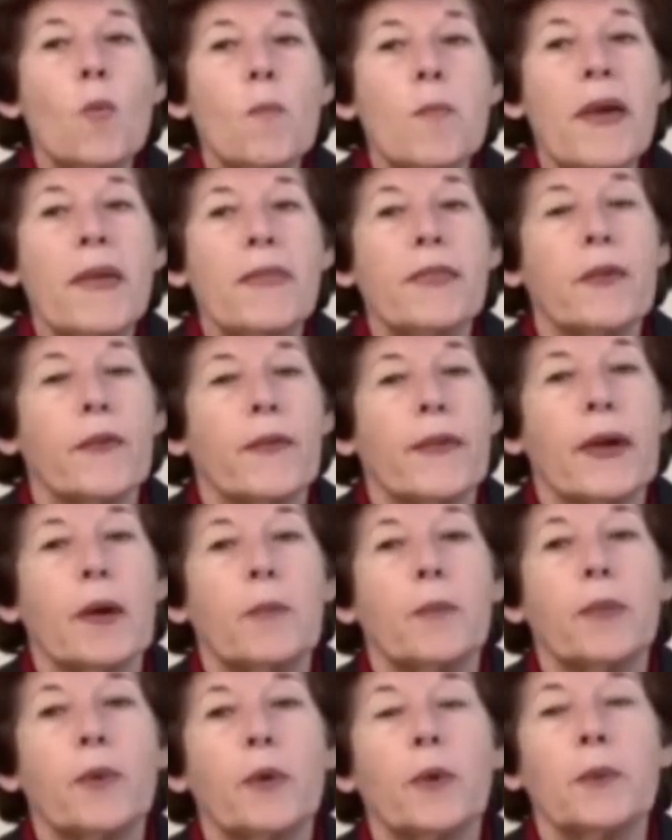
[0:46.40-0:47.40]
un medio de
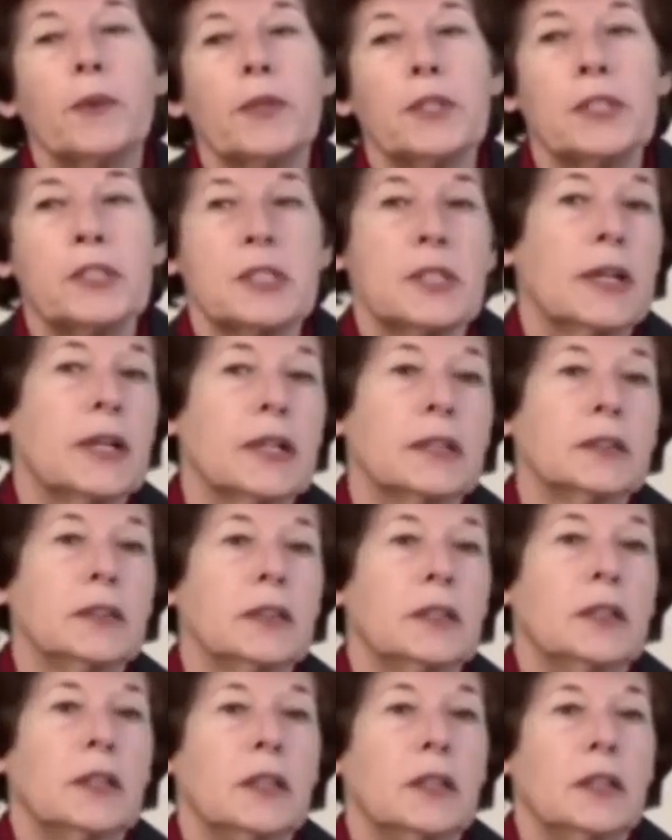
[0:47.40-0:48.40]

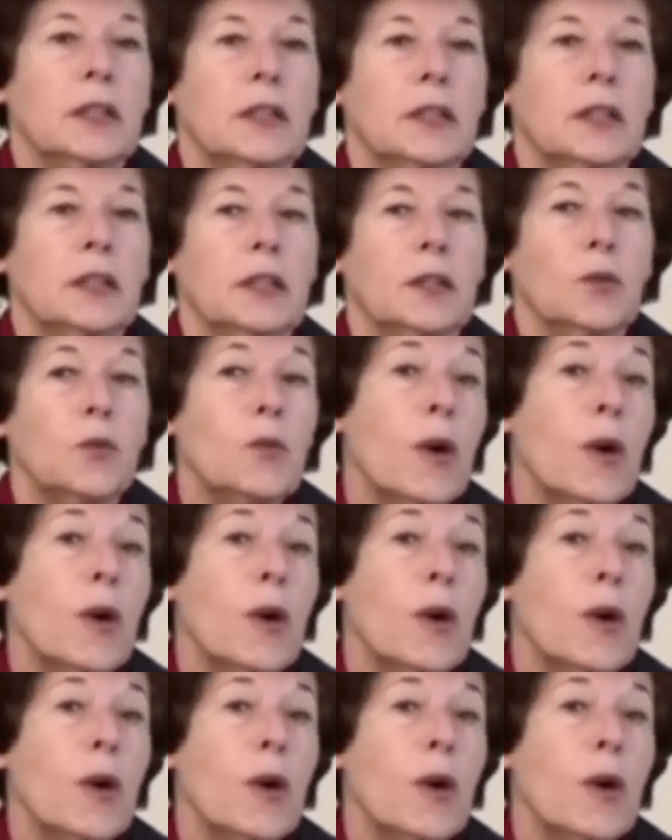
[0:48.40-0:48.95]
aprovechar eh,